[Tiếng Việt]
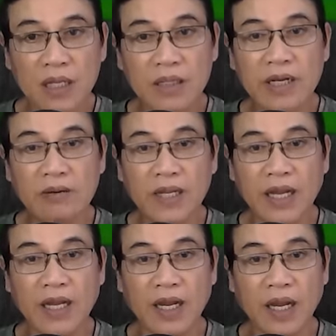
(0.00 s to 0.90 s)
đều
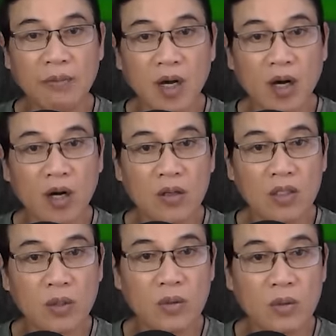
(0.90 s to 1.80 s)
là em họ của
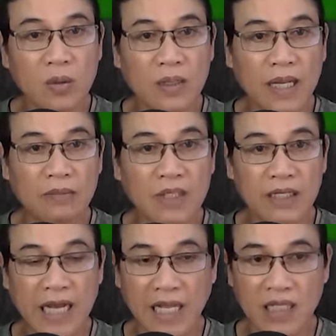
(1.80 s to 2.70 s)
Vũ làm
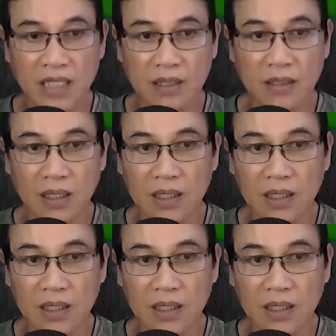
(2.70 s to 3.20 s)
người đại diện.